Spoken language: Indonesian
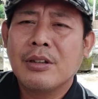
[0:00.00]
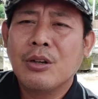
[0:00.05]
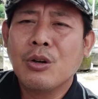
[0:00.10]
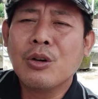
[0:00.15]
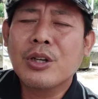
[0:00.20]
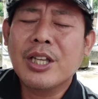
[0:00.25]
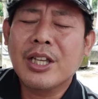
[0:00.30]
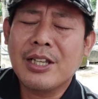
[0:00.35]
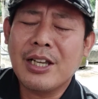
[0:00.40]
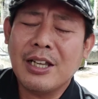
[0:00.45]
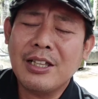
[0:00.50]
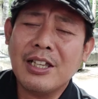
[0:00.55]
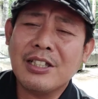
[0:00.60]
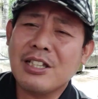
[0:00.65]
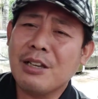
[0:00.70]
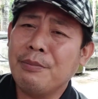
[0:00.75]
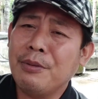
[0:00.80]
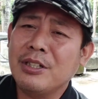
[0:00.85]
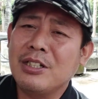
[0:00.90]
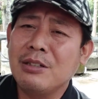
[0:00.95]
Logikanya
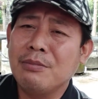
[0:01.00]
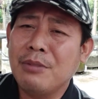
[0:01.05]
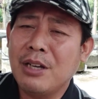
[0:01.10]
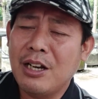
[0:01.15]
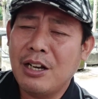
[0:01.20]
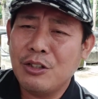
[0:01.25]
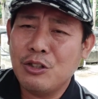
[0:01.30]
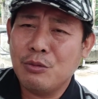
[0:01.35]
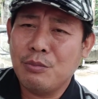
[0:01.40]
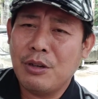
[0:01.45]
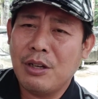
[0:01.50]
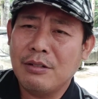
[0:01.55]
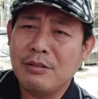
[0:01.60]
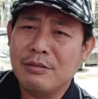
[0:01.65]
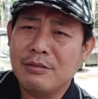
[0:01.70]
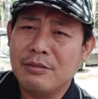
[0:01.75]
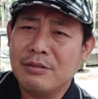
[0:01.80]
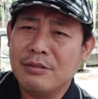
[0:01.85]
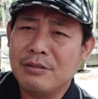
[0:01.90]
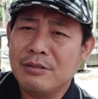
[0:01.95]
sampai di mana coba?
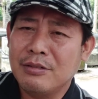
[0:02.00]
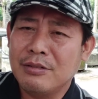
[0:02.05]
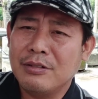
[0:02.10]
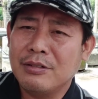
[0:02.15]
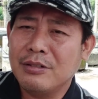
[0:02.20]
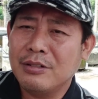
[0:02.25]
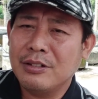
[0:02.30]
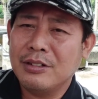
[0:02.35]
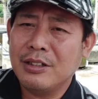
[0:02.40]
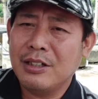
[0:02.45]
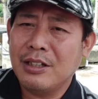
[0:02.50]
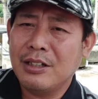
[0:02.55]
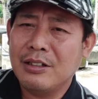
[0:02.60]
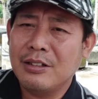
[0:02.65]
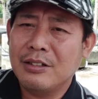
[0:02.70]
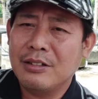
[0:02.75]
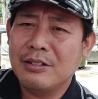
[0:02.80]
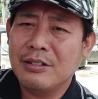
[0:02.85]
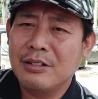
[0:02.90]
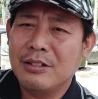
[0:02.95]
Ya.
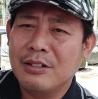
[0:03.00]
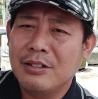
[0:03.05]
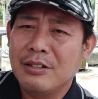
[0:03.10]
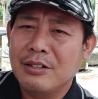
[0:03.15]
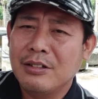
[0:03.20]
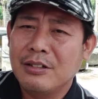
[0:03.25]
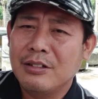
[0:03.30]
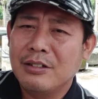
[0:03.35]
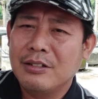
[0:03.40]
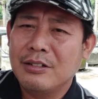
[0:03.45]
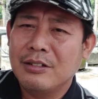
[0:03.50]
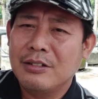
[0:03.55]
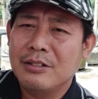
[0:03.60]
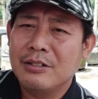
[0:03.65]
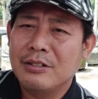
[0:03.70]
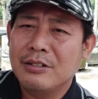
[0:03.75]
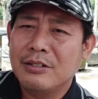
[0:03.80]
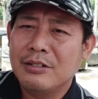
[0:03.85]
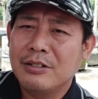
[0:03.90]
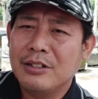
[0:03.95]

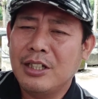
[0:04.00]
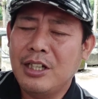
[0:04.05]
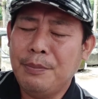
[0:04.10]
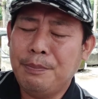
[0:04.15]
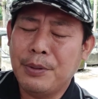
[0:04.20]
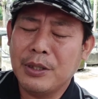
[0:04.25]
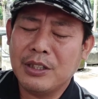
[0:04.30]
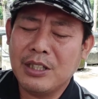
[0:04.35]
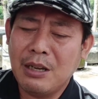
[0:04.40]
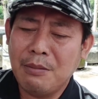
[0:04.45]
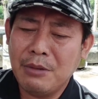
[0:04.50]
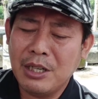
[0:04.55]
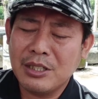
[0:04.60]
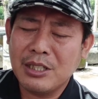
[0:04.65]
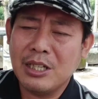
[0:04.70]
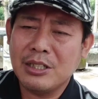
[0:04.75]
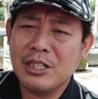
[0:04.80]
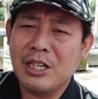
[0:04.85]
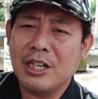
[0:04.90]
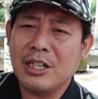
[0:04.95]
Jadi pertama
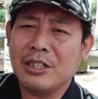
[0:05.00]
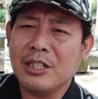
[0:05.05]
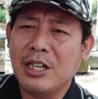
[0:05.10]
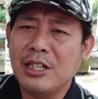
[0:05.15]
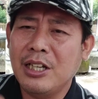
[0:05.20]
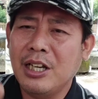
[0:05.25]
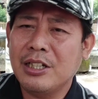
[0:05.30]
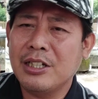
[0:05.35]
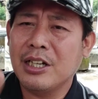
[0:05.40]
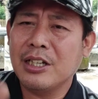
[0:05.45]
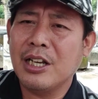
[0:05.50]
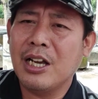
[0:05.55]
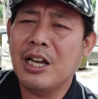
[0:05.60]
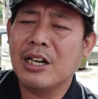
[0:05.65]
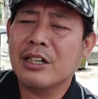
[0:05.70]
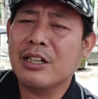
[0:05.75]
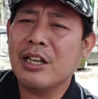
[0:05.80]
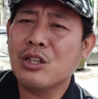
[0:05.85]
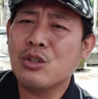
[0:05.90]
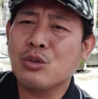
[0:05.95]
saja kita lihat dari
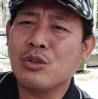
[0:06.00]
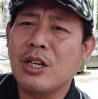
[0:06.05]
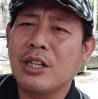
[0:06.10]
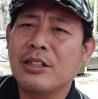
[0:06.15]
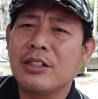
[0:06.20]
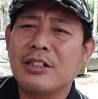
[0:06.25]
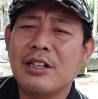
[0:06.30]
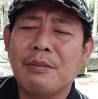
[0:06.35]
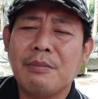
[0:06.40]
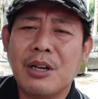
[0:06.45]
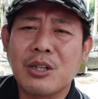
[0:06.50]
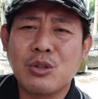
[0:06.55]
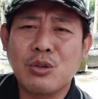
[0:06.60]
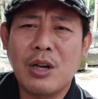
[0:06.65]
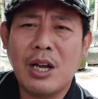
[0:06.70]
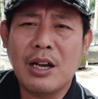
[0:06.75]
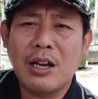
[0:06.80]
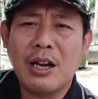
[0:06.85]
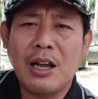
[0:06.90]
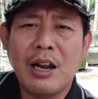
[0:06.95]
harga sudah tidak masuk
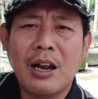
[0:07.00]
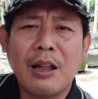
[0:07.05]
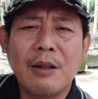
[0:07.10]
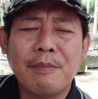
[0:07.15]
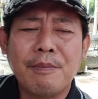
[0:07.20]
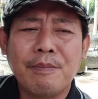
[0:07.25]
akal.